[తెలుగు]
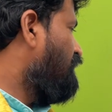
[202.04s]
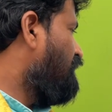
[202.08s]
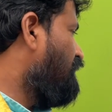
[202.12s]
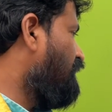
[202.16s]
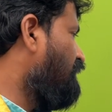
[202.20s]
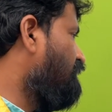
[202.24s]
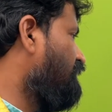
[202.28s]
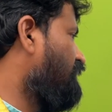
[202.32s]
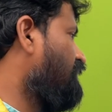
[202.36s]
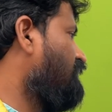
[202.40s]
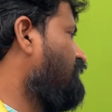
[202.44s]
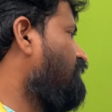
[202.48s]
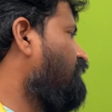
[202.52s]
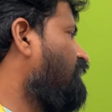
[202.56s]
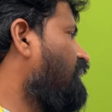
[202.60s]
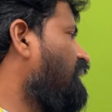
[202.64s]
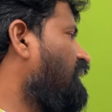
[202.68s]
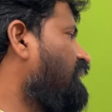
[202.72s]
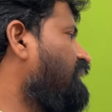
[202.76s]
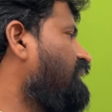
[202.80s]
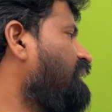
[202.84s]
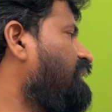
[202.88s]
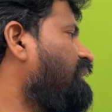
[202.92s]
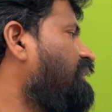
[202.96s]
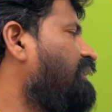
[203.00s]
టవర్గు
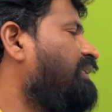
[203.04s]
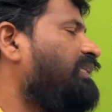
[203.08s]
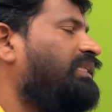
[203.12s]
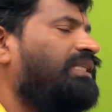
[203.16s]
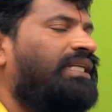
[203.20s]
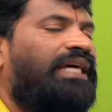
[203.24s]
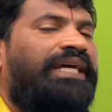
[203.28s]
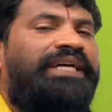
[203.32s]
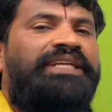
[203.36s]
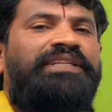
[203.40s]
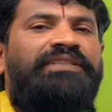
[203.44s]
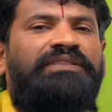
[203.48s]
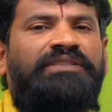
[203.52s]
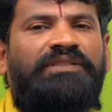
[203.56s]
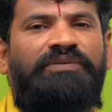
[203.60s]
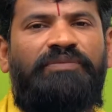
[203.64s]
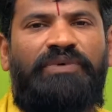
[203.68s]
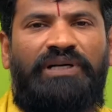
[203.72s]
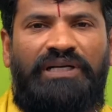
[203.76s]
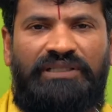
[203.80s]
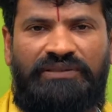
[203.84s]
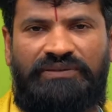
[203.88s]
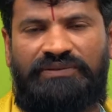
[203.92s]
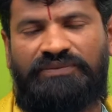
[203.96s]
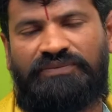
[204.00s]
వాళ్ళకి నైరుతి
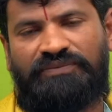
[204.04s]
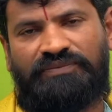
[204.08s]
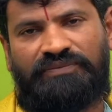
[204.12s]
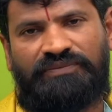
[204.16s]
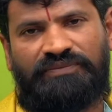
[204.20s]
భాగం